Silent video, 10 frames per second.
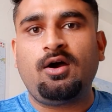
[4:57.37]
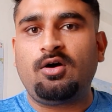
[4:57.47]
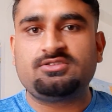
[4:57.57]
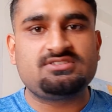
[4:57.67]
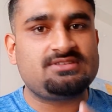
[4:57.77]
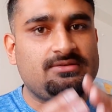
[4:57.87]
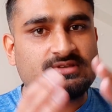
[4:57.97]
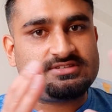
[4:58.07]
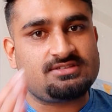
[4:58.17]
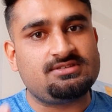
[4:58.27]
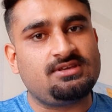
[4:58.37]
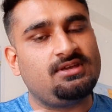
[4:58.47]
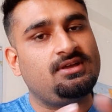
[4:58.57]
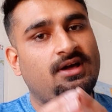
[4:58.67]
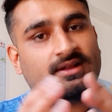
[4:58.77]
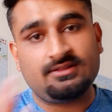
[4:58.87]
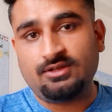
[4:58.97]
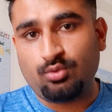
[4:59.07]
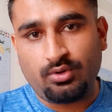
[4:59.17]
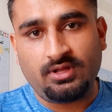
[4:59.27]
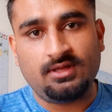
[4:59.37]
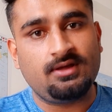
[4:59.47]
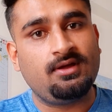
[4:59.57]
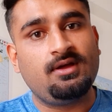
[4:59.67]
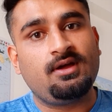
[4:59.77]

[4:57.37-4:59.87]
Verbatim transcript: और जिस हिसाब से एसएससी की हरकतें हो रही हैं